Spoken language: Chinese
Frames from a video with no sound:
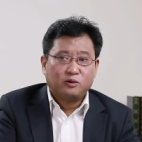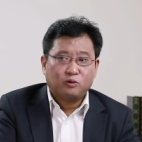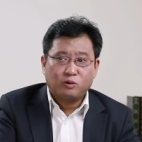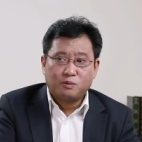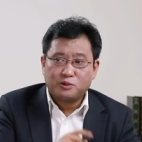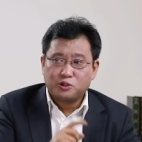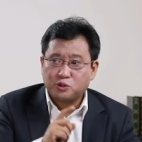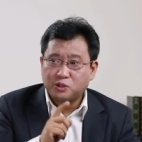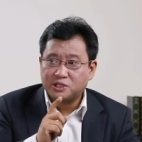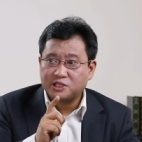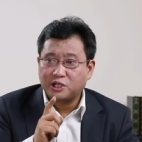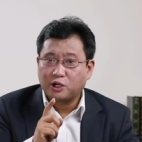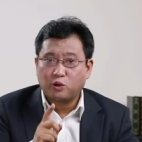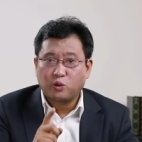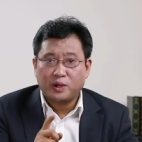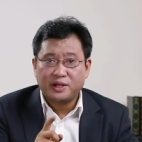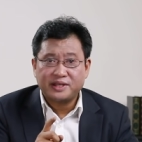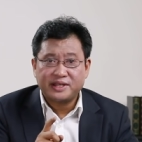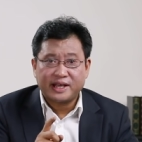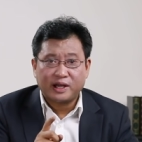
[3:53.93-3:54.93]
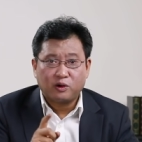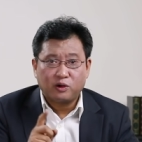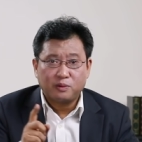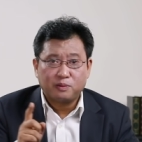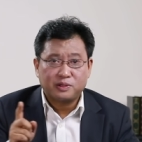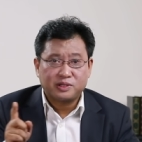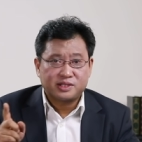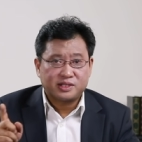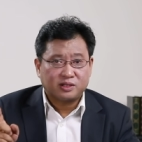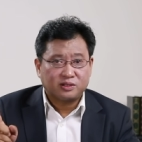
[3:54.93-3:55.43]
我们说的这个观点会
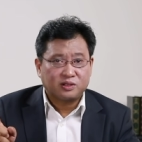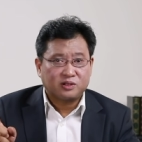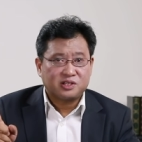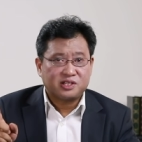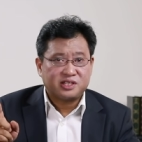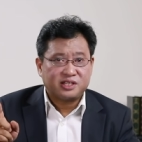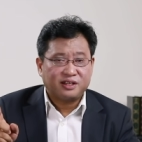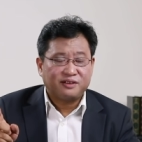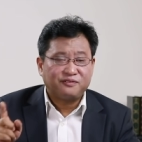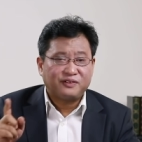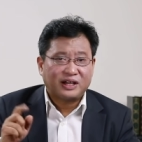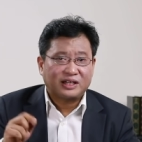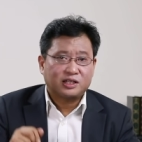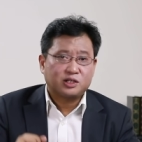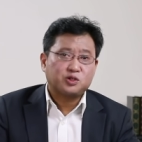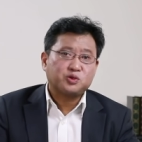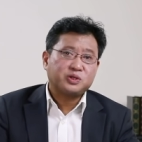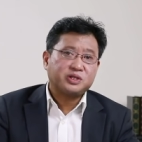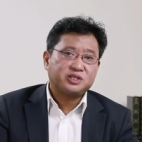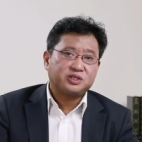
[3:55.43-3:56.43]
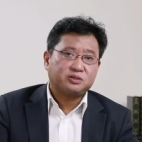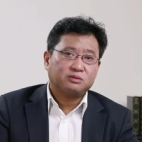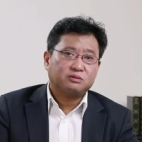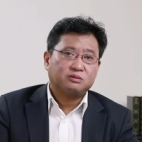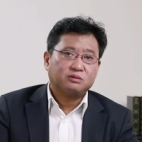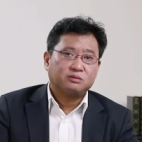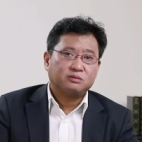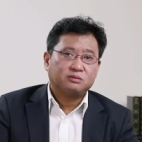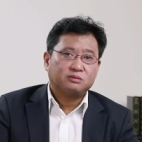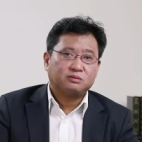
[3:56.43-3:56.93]
不会遭到刑罚的追究
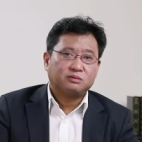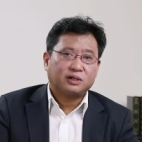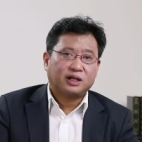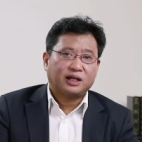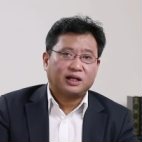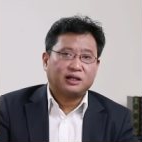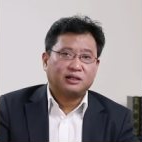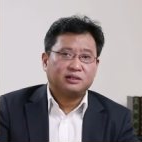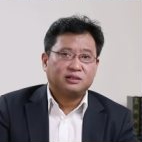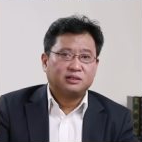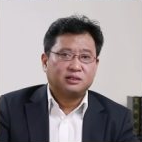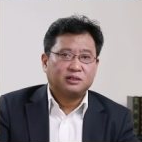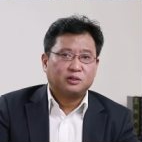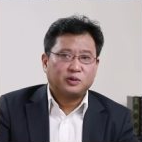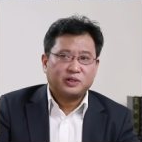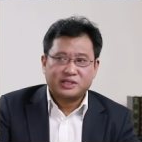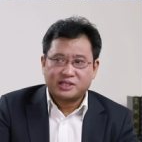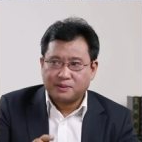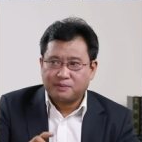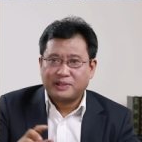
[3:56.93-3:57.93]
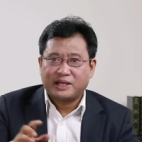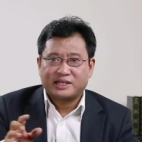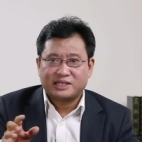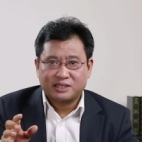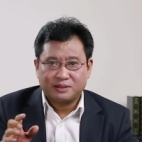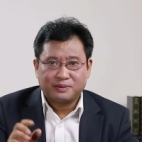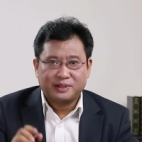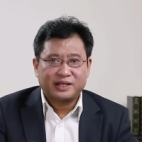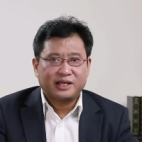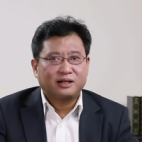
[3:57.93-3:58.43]
啊？会怎么样？
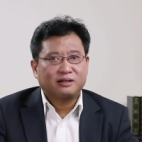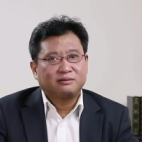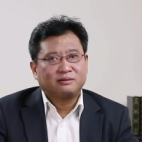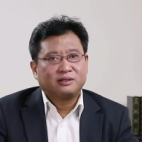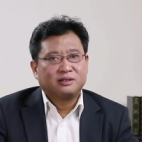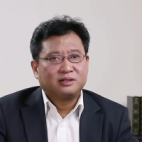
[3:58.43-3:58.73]
怎么样？